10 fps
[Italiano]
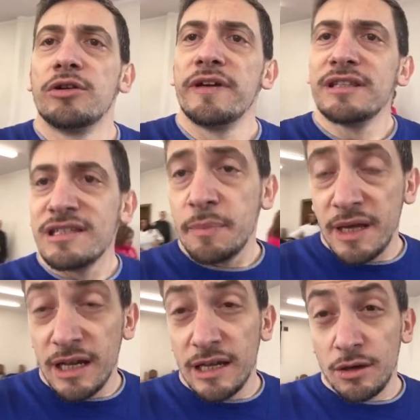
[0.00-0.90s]
Dovete
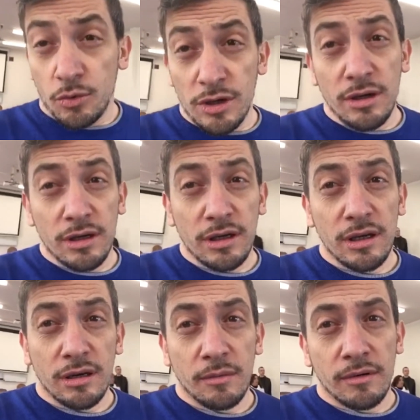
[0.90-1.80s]
sapere che qui
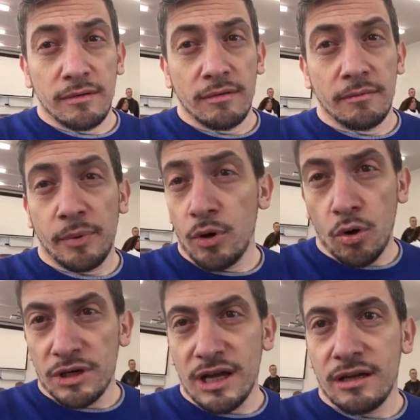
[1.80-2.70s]
in eh,
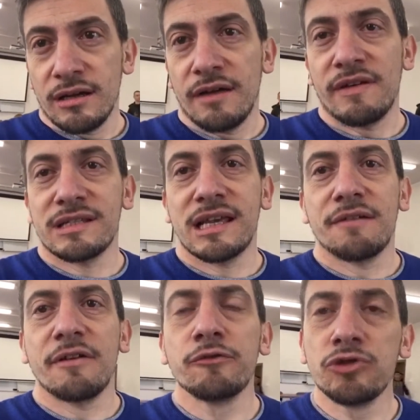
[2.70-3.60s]
Polonia, a
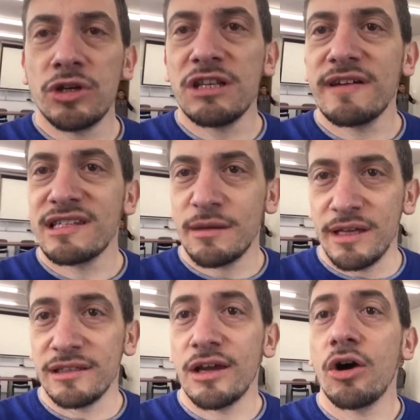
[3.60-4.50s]
Varsavia, funziona
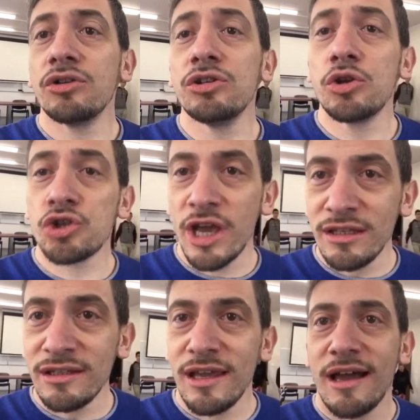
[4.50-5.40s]
diversamente. Ogni
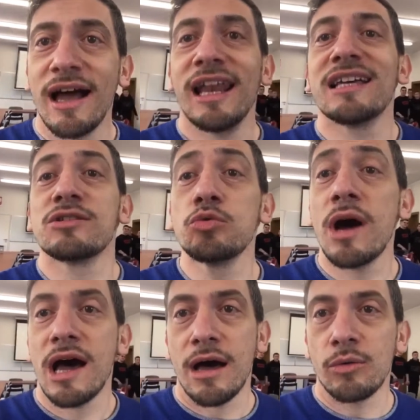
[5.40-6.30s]
docente ha la
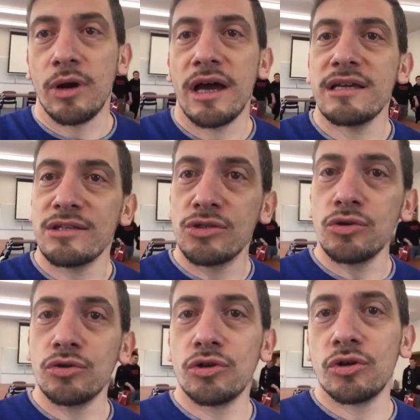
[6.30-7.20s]
sua aula e
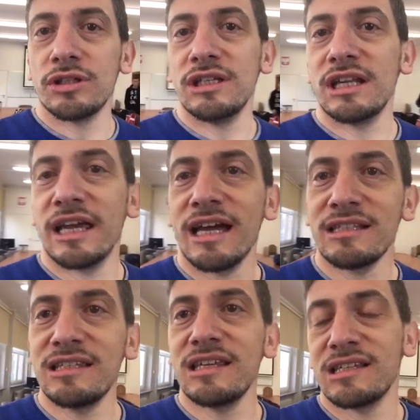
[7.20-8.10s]
sono i
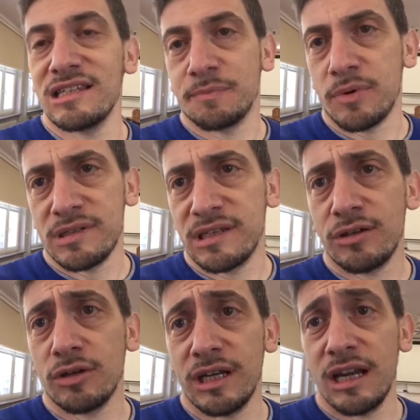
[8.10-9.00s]
ragazzi che si
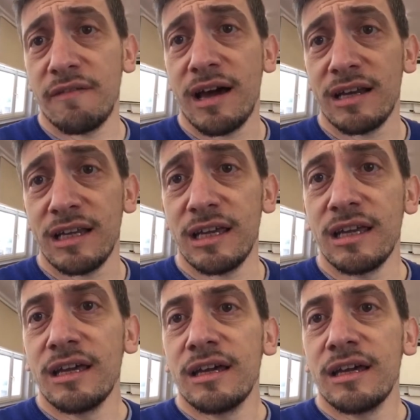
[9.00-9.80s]
spostano nelle varie,